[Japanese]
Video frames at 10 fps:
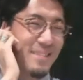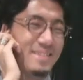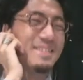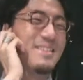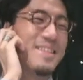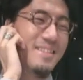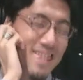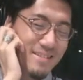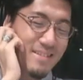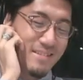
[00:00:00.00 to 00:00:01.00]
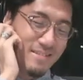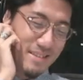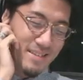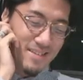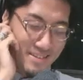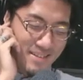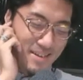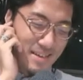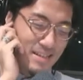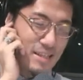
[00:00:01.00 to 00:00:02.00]
うわ聞きたい聞きたいそれ
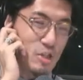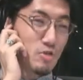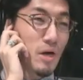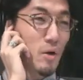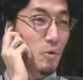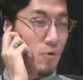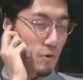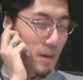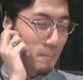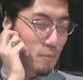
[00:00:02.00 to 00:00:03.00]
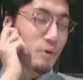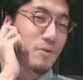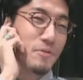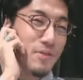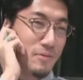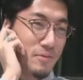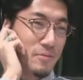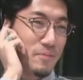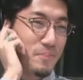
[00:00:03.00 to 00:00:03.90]
だ中学校の時のラップとか残ってるんですよ